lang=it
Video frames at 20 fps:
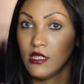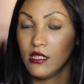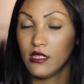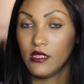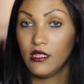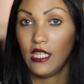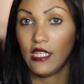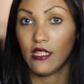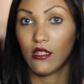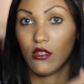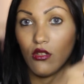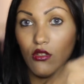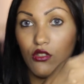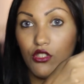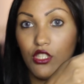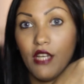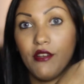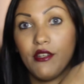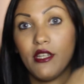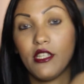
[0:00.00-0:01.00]
dietro
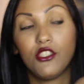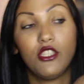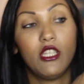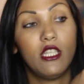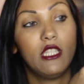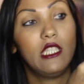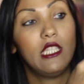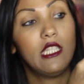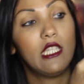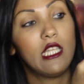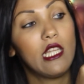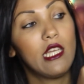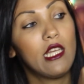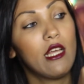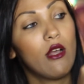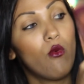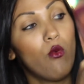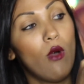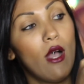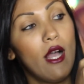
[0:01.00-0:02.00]
c'è una
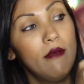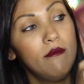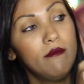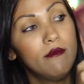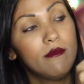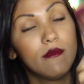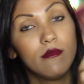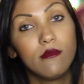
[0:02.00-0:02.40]
cenerina qua